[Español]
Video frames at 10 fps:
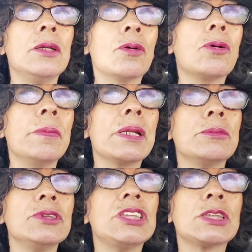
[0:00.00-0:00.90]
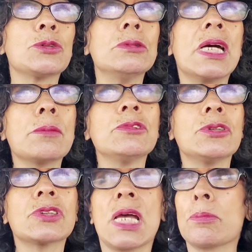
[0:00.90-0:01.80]
No comer mucho azúcar,
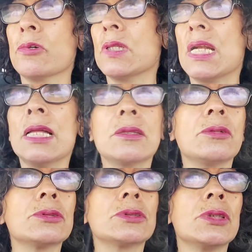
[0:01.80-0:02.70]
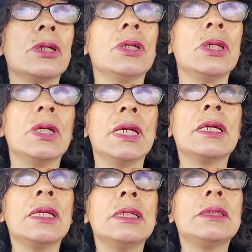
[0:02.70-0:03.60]
muchos carbohidratos.
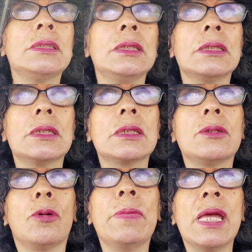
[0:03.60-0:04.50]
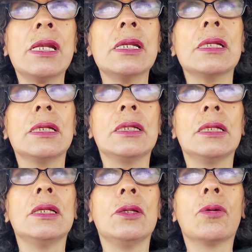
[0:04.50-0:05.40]
Eh, comer
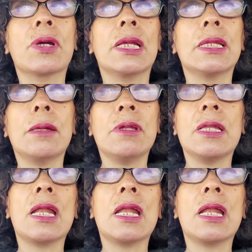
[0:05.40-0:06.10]
lo que debe